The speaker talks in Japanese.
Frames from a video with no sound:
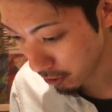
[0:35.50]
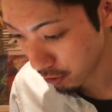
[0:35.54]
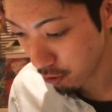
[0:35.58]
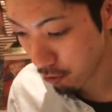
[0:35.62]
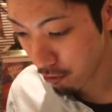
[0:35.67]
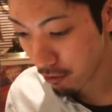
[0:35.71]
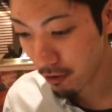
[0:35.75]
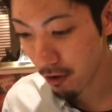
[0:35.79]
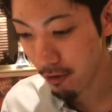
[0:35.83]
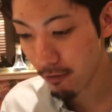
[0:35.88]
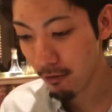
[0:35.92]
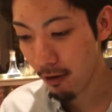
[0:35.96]
食
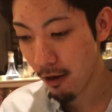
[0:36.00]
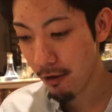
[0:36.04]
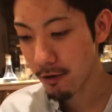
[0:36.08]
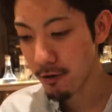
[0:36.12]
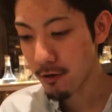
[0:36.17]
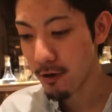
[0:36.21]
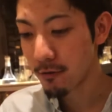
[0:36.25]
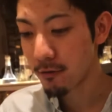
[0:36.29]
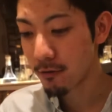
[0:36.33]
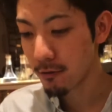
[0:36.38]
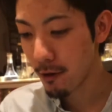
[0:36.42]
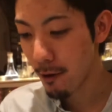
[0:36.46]
感がいい
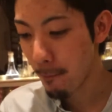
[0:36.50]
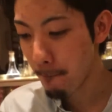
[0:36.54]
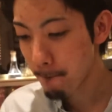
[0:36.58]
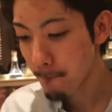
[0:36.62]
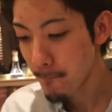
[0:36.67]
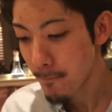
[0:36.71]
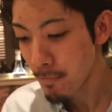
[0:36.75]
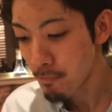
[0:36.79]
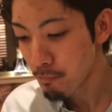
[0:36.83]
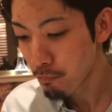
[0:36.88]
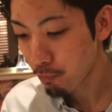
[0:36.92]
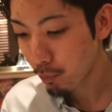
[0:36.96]
ですね
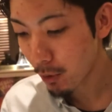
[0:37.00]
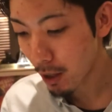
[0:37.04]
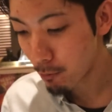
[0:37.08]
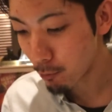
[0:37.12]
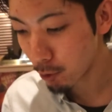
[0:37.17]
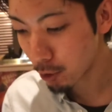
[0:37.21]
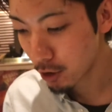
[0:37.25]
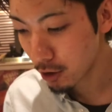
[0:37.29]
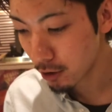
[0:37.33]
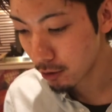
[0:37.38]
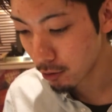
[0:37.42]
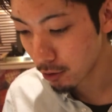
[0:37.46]

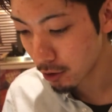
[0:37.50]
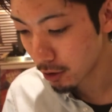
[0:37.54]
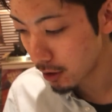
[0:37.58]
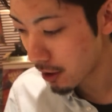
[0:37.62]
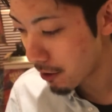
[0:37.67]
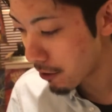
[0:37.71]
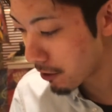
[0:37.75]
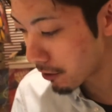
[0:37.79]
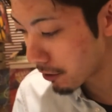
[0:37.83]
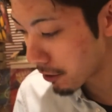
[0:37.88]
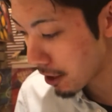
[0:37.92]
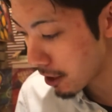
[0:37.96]
もちっとした
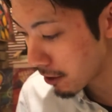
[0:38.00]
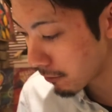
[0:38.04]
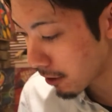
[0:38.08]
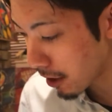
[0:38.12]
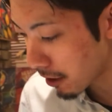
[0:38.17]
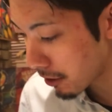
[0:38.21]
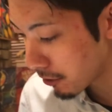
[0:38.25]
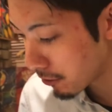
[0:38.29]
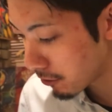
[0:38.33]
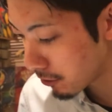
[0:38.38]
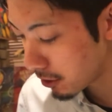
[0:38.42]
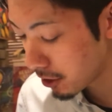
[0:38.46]
柔らかい
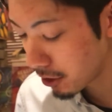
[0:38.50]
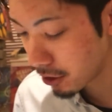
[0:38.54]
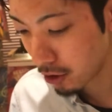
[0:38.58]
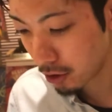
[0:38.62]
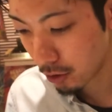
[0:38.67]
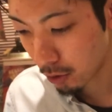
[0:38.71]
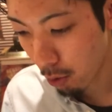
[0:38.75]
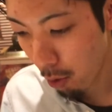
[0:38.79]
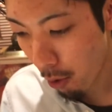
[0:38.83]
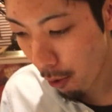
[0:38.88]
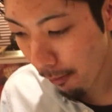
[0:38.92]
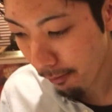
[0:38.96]
タリオリーニ
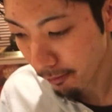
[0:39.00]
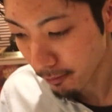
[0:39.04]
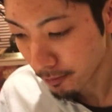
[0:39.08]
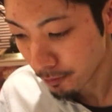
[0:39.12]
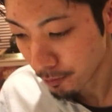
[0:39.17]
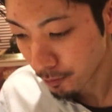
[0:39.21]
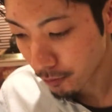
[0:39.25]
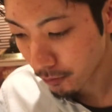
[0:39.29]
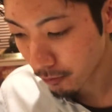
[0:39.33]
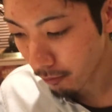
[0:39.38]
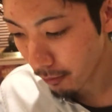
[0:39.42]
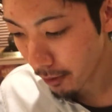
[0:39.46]
と、
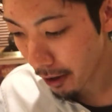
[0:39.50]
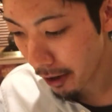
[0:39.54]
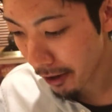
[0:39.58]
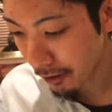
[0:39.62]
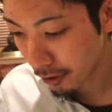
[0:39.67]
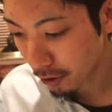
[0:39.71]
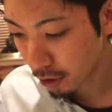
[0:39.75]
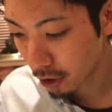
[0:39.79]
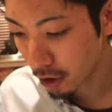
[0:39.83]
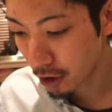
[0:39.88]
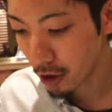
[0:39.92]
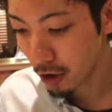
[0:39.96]
えー、
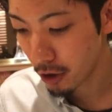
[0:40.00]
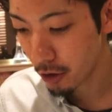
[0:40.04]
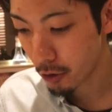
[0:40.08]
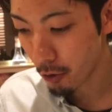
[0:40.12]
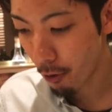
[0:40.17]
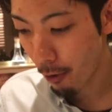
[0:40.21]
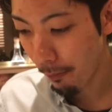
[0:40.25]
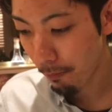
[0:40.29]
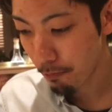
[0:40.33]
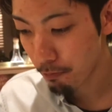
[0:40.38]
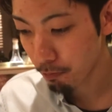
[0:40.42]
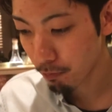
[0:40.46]
ズッキーニ
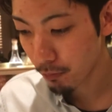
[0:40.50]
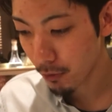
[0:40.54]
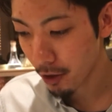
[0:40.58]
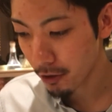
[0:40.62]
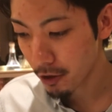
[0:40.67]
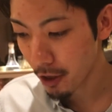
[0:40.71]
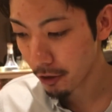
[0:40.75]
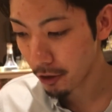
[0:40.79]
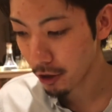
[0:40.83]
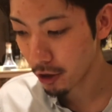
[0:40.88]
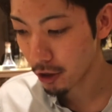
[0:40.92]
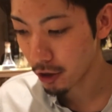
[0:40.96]
の
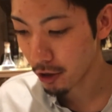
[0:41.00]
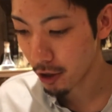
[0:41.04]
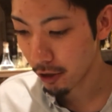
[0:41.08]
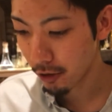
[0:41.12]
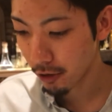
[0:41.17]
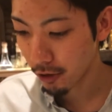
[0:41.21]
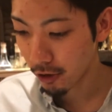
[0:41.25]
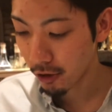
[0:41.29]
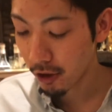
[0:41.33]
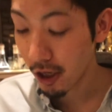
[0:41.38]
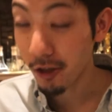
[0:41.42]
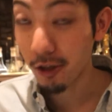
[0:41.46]

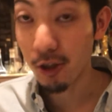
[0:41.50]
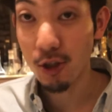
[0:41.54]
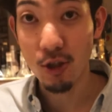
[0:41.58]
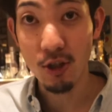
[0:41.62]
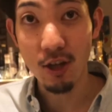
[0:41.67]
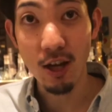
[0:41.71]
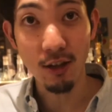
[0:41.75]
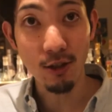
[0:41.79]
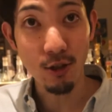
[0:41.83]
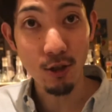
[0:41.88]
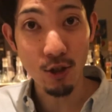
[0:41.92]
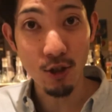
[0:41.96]

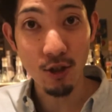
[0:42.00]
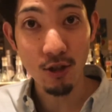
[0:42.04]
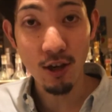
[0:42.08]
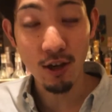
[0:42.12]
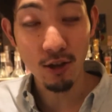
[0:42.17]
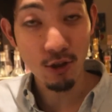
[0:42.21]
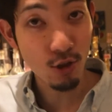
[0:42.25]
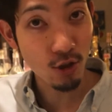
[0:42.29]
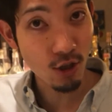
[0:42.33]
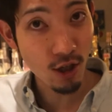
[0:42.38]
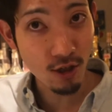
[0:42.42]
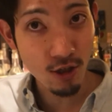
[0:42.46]

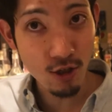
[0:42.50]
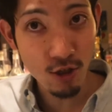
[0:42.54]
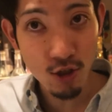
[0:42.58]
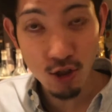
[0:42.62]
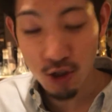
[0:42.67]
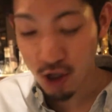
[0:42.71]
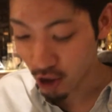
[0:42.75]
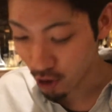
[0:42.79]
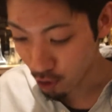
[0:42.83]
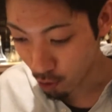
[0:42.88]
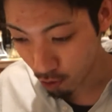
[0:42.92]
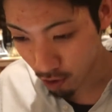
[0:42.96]
シャキシャキシャキシャキシャキシャキし
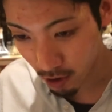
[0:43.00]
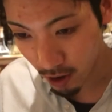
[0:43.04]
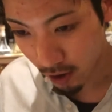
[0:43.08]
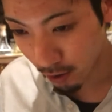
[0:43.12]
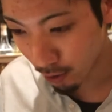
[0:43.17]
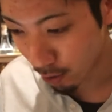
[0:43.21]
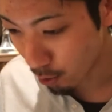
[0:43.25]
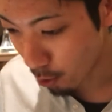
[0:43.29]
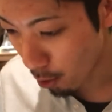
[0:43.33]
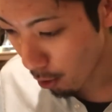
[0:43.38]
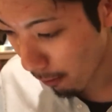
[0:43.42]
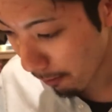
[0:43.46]
た食
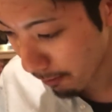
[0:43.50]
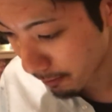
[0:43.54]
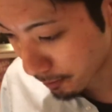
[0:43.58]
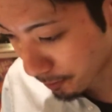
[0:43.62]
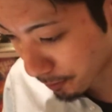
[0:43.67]
感と